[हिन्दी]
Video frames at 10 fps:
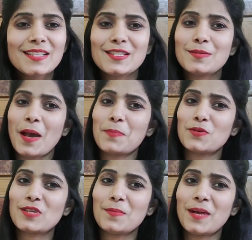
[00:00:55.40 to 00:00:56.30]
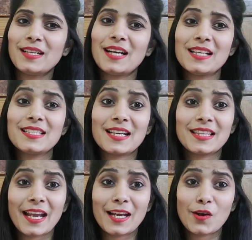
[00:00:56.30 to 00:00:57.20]
जिसमें आपको सलमान खान सर
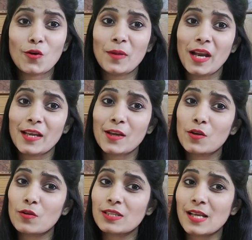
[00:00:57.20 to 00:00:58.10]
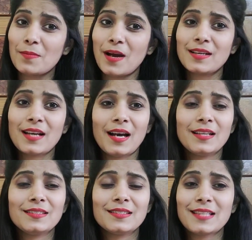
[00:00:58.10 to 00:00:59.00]
देखने को मिलेंगे क्योंकि सलमान
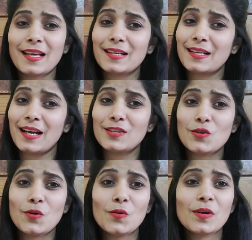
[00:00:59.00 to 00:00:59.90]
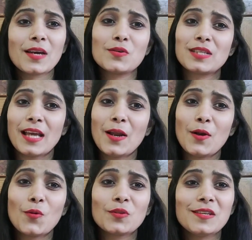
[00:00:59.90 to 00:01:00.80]
खान सर का जो लुक है उसके लिए
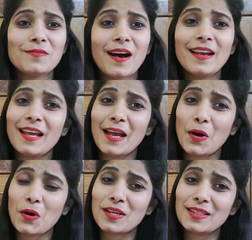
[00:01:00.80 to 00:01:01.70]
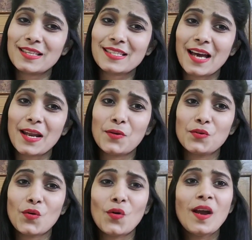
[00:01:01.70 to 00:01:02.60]
लोग दीवाने हैं और इंतजार है
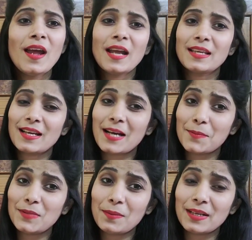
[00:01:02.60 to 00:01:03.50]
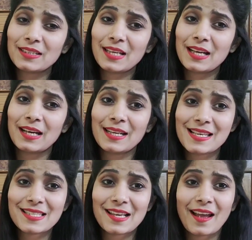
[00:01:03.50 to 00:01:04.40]
उनको कि कब दबंग थ्री का
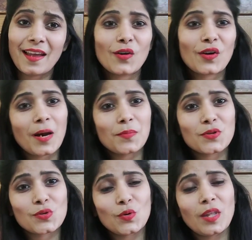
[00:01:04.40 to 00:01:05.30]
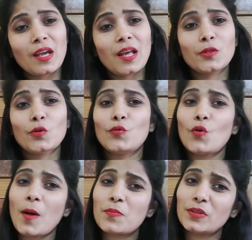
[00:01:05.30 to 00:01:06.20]
टीजर और कब उसको देखें तो
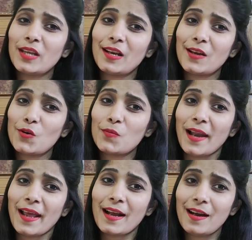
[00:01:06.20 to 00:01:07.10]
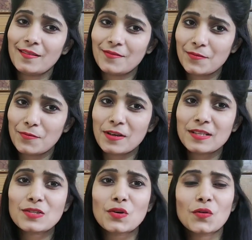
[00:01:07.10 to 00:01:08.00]
वो आपको देखने को मिलेगा
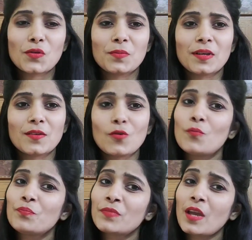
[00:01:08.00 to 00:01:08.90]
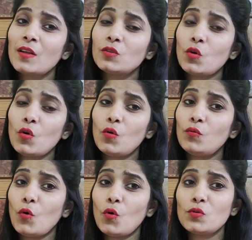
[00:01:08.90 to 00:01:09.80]
फर्स्ट अक्टूबर को तो
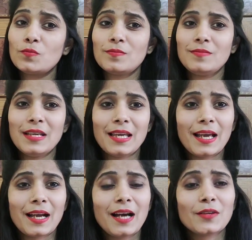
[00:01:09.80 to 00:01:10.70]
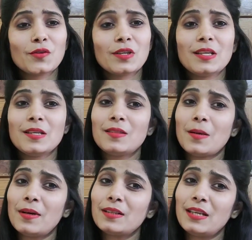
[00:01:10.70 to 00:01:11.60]
वो दिखेगा क्योंकि
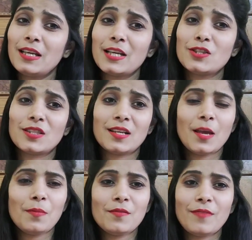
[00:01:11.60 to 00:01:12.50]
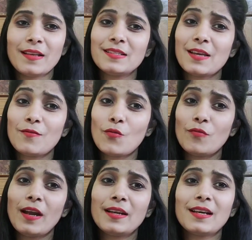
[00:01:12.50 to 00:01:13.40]
दबंग थ्री के जितने भी फैंस हैं वो
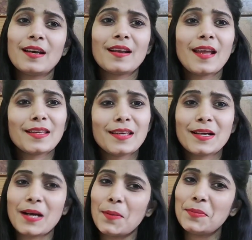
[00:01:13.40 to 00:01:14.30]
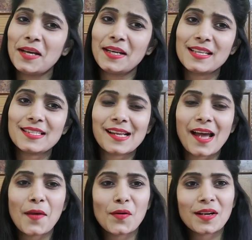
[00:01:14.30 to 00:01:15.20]
वेट कर रहे हैं कि कब ये टीज़र
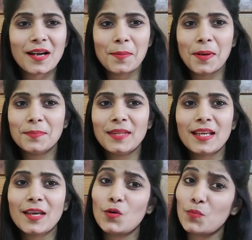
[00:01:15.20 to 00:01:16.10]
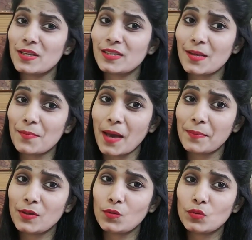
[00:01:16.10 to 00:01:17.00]
आए और कब हम देखें उनमें से मैं
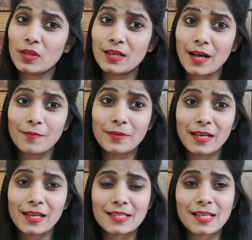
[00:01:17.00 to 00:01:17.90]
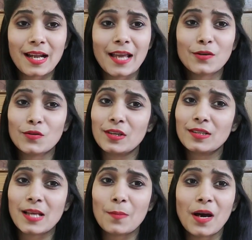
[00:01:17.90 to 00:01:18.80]
भी हूँ कि कब ये टीज़र आए क्योंकि
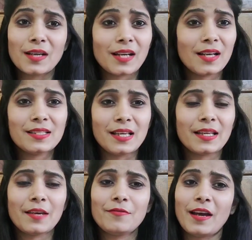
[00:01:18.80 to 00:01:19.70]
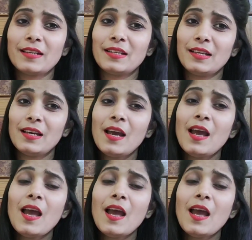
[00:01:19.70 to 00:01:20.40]
सलमान खान सर के फ़ैन की